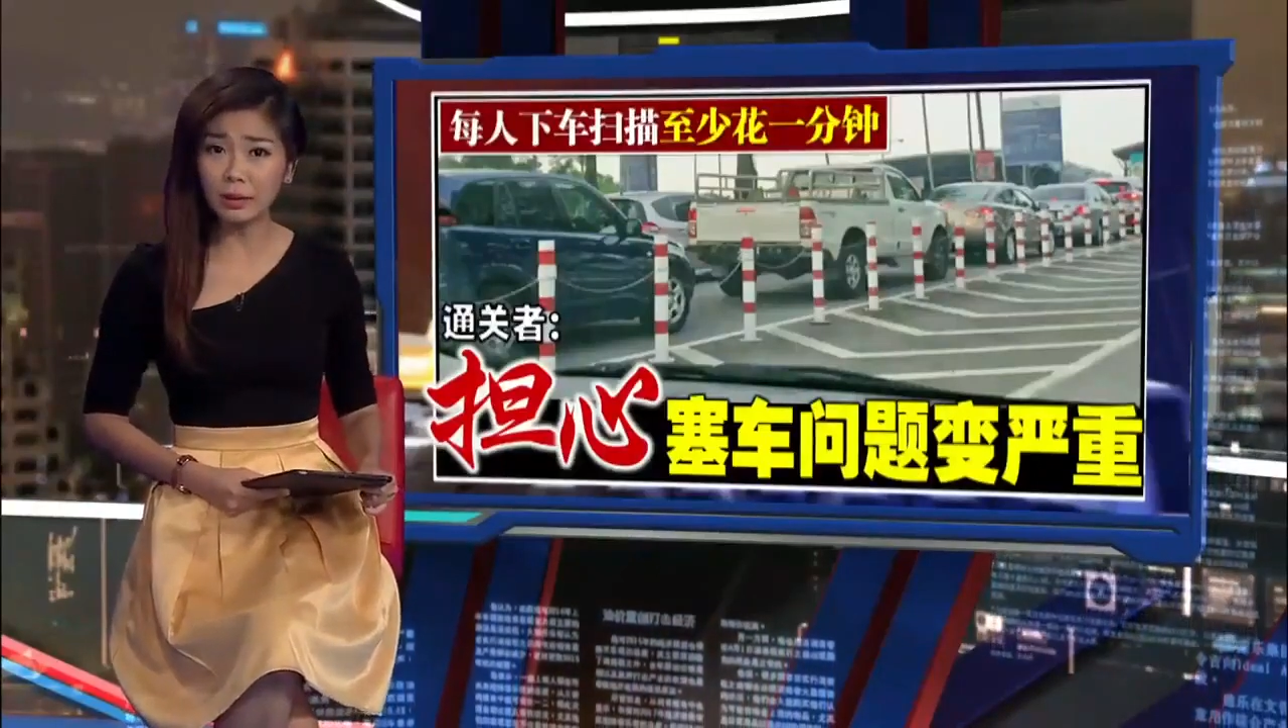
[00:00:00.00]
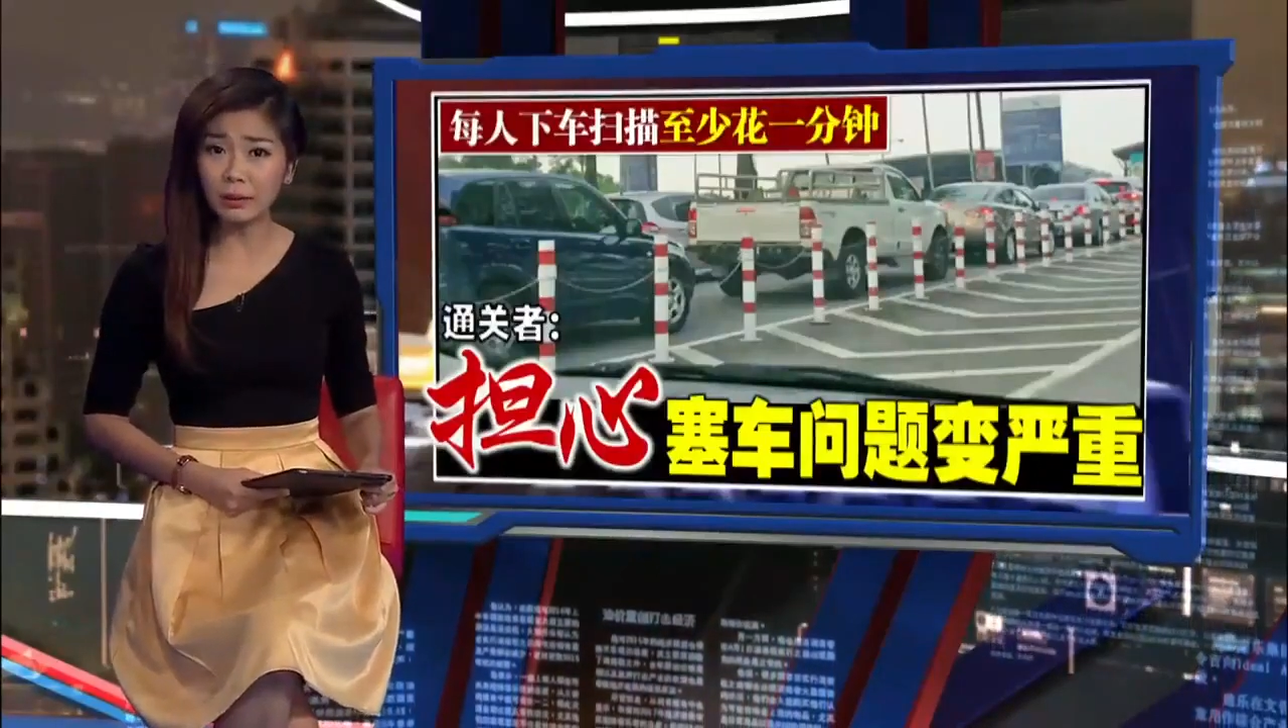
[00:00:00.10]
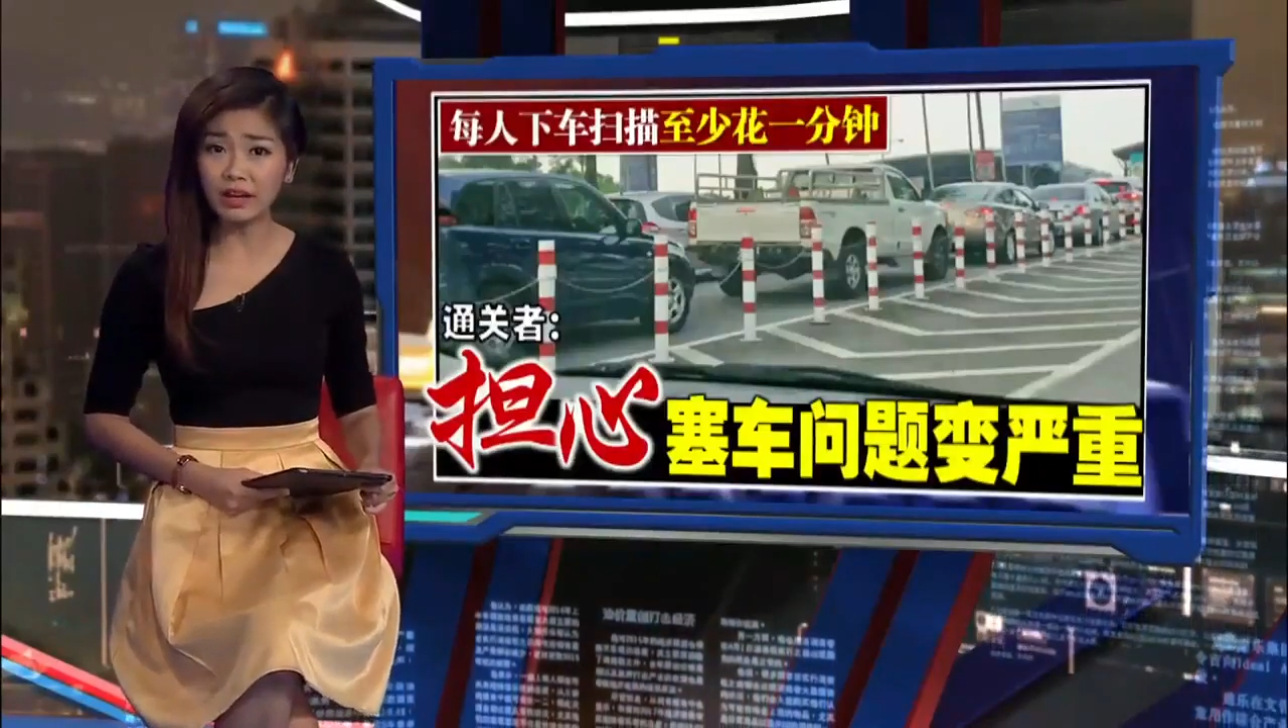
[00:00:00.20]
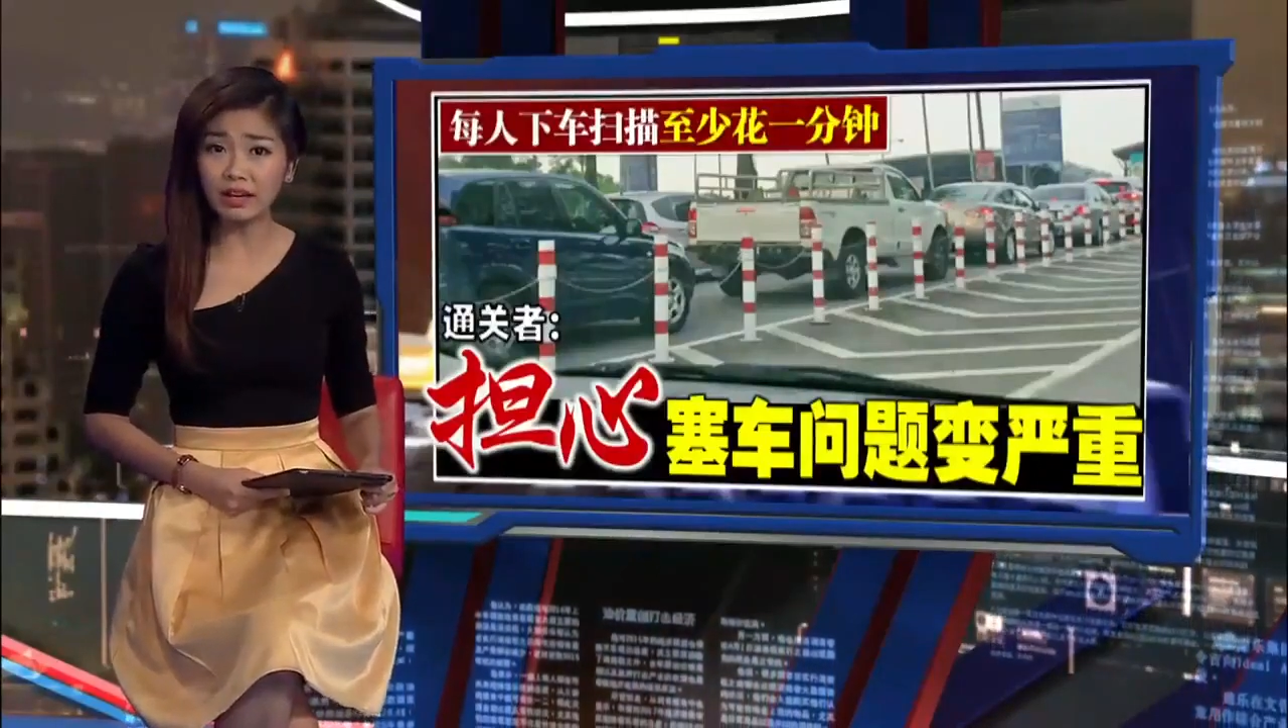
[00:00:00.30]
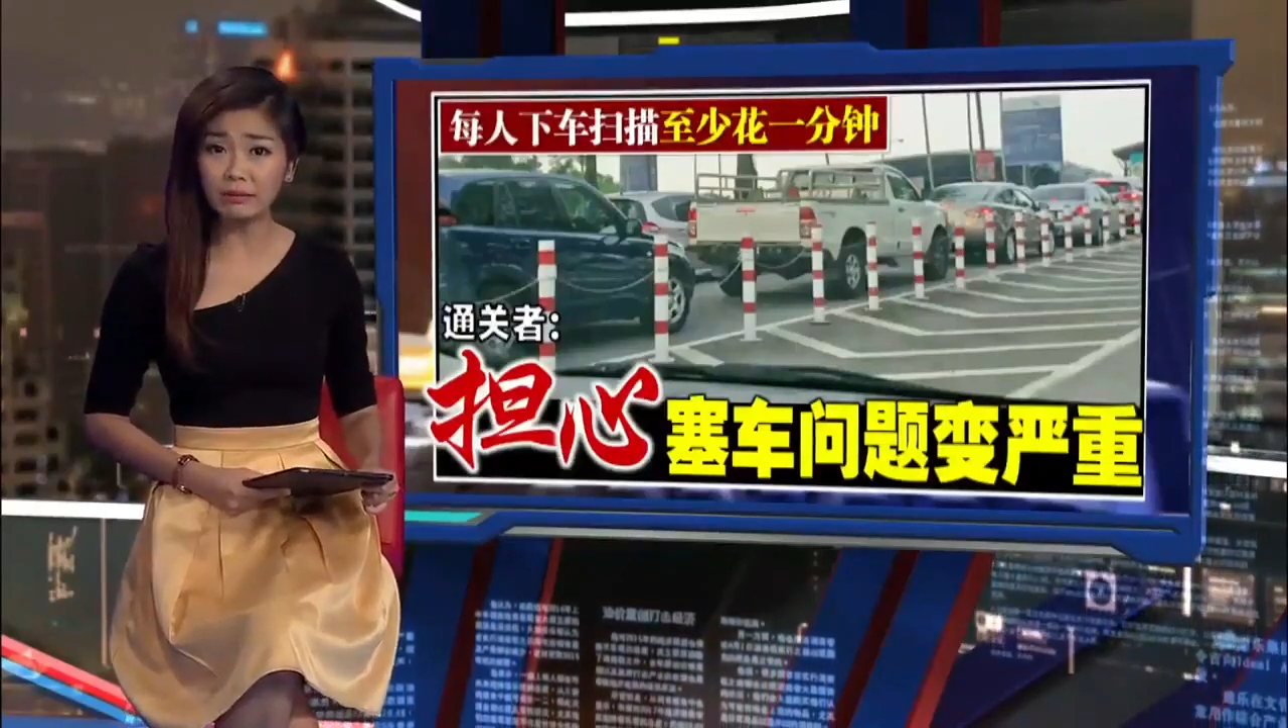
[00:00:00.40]
回
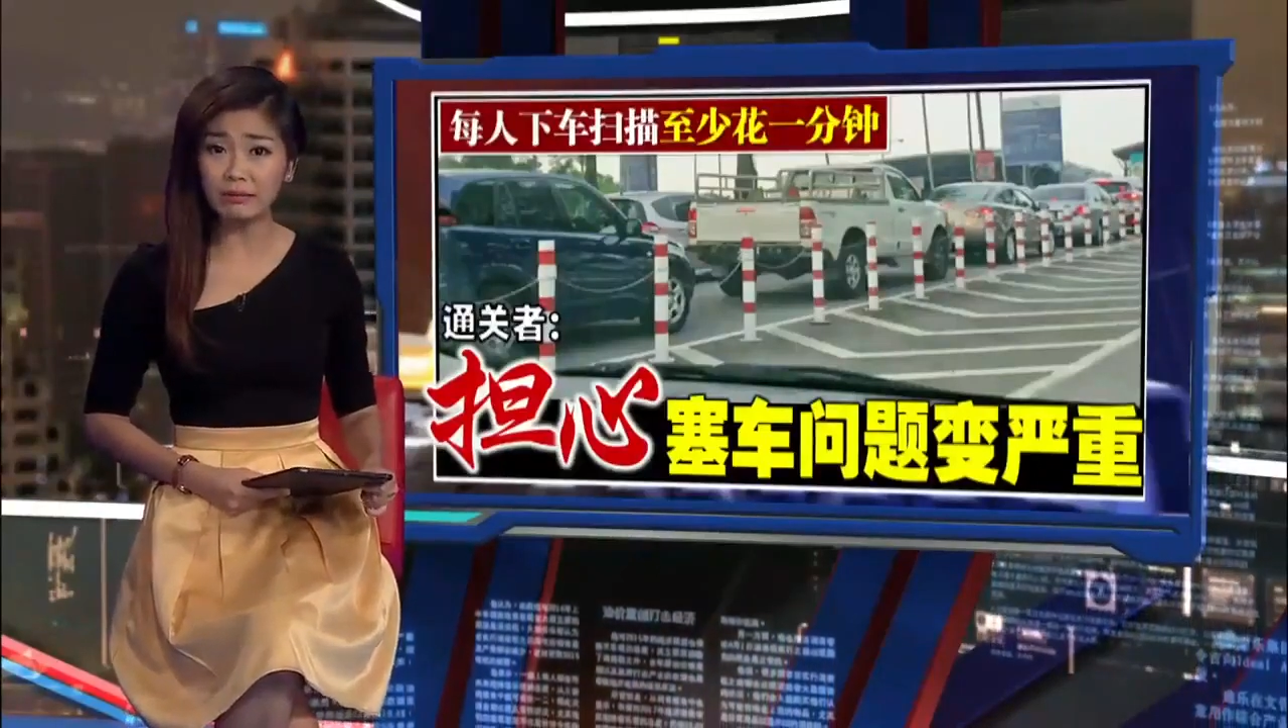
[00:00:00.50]
回